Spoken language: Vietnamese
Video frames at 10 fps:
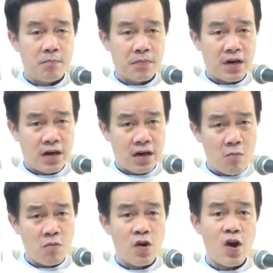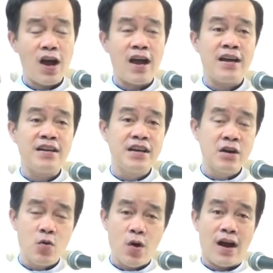không có ai
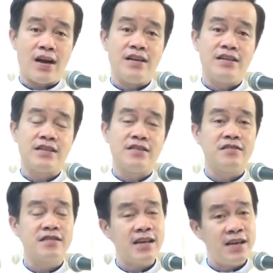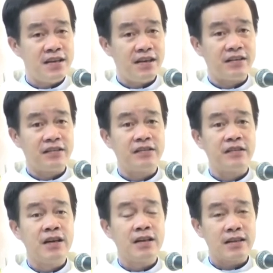đứng ngoài sự xây dựng
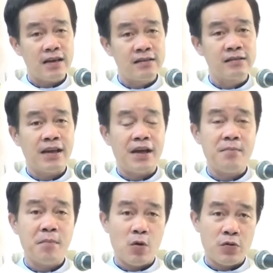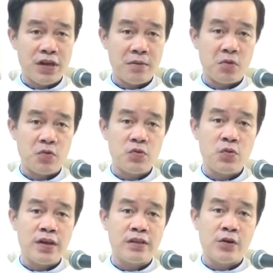thân thể mầu nhiệm của Chúa
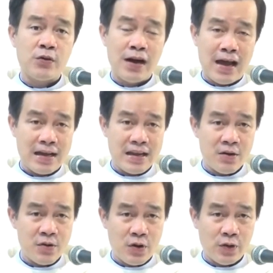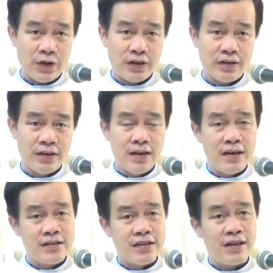Kitô là giáo hội.
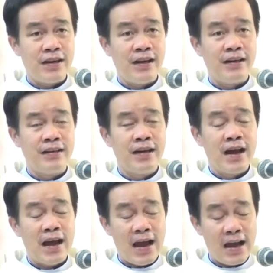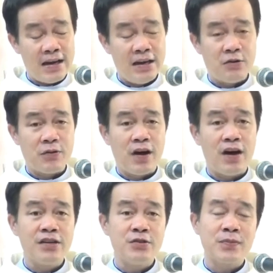Cho nên hai điều
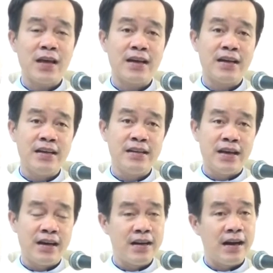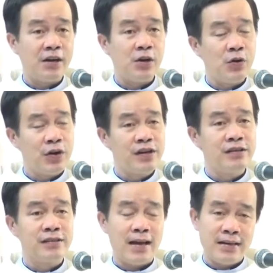đó chúng ta ghi nhớ để noi
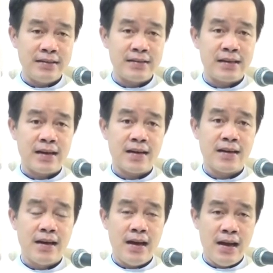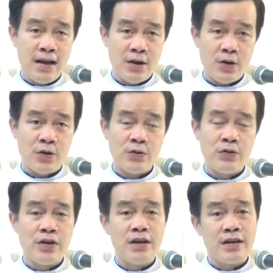gương Thánh Leo
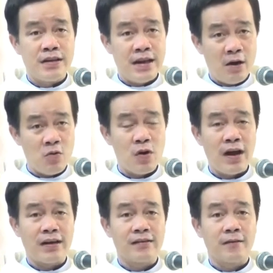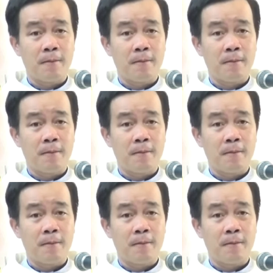Giáo hoàng.